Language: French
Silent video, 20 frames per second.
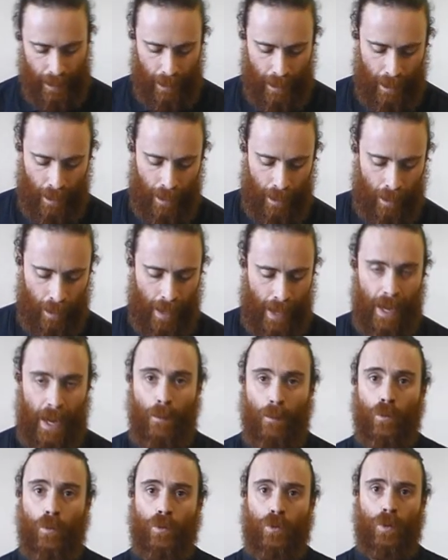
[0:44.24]
et euh, la
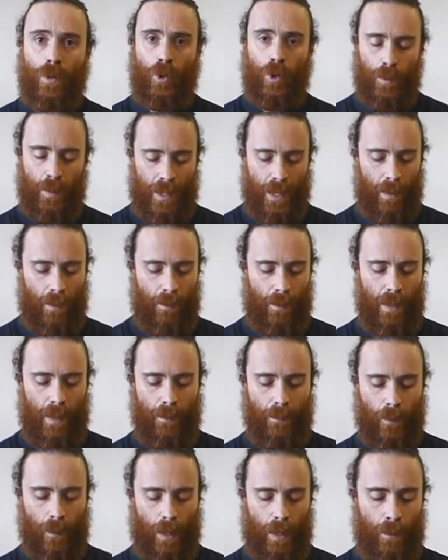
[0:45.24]
lame qu'on souhaite
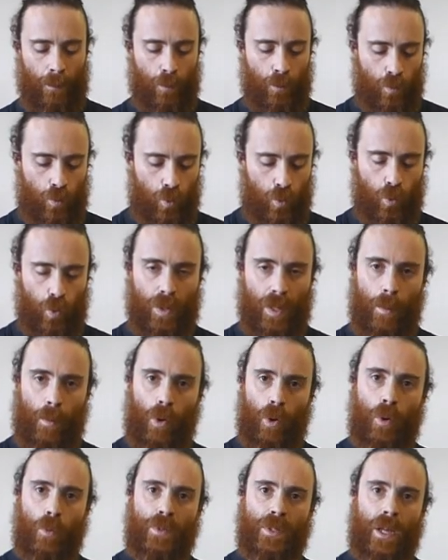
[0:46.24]
observer, il faut toujours
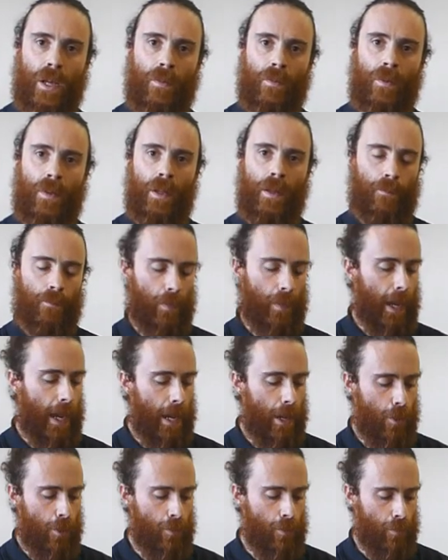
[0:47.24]
d'abord l'observer
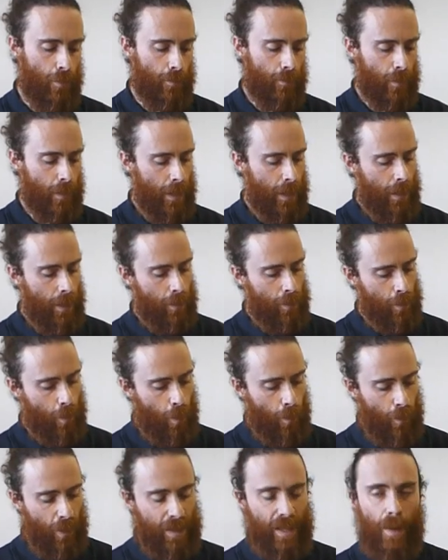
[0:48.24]
à l'œil nu.
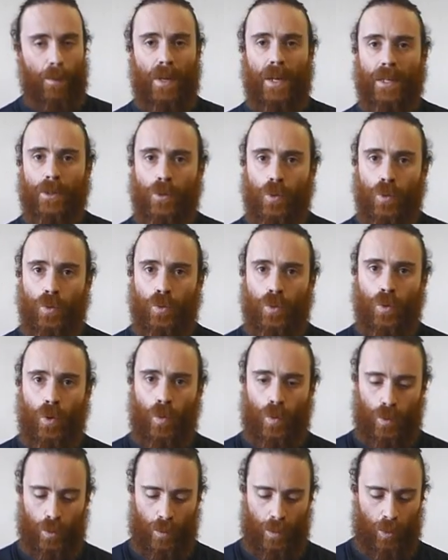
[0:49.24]
Donc on voit très bien la
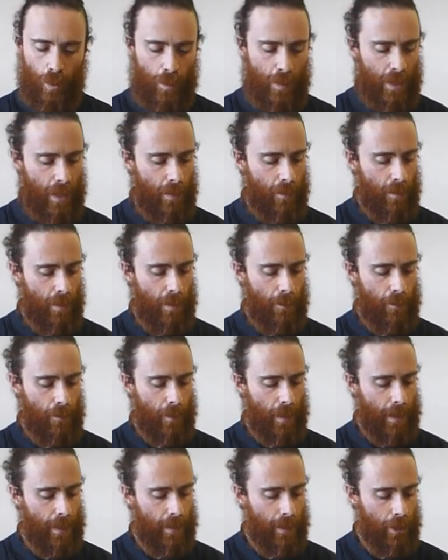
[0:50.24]
structure qu'on souhaite observer,
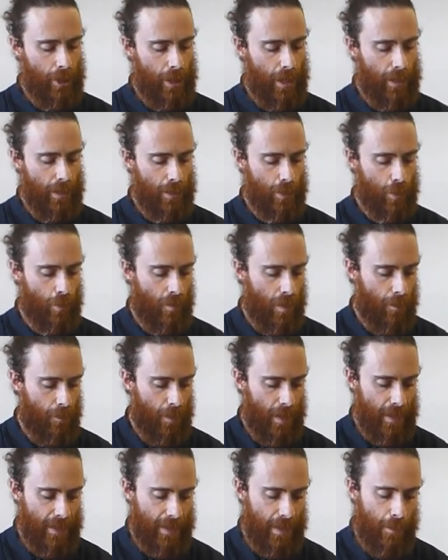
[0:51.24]
et déjà, ce qu'on va
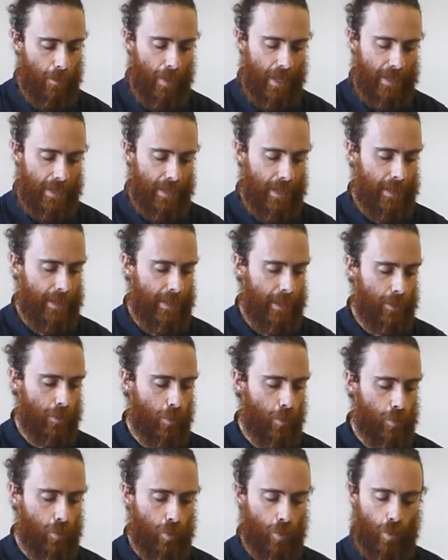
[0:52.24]
faire, c'est placer cette
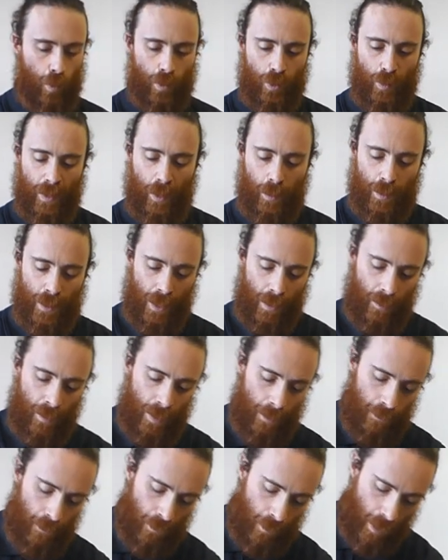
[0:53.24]
structure qu'on souhaite
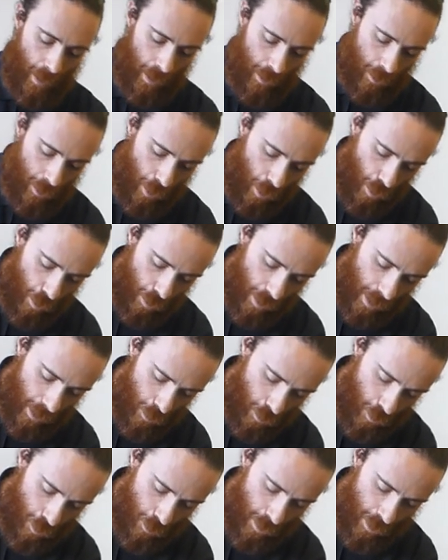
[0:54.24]
observer dans le
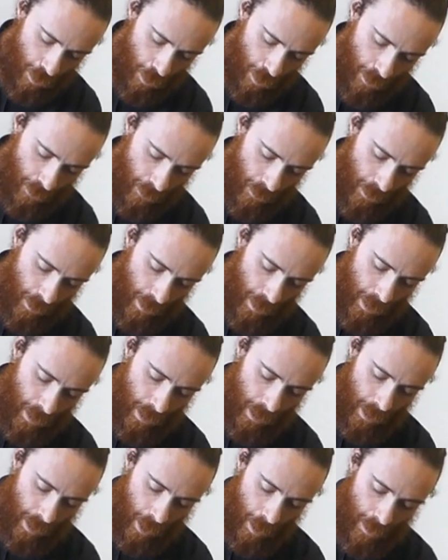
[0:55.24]
rayon lumineux.
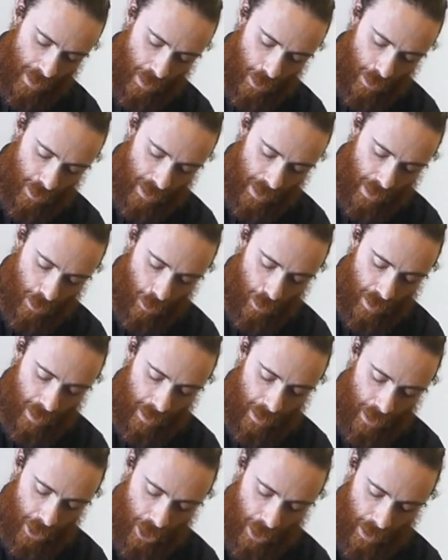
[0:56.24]
Comme ça, on sait qu'on
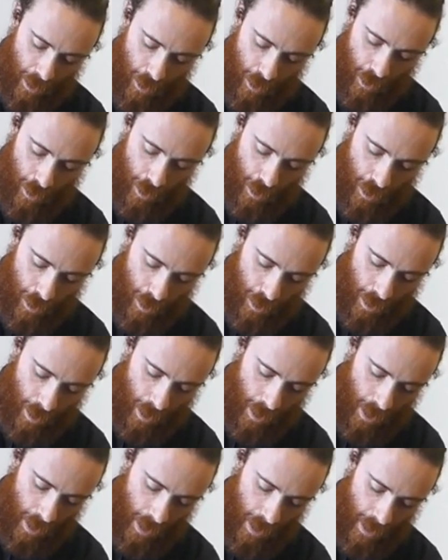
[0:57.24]
est déjà dans une
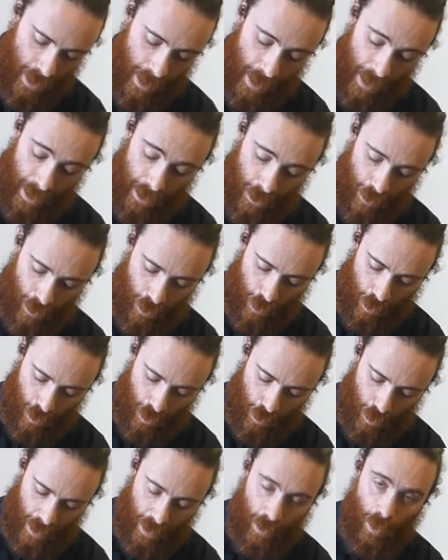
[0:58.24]
zone qui est la zone
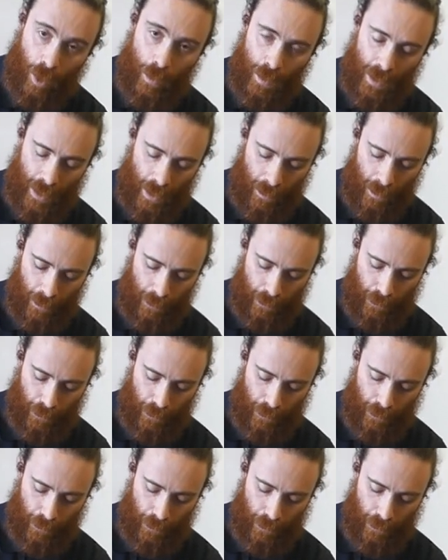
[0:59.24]
qu'on souhaite observer.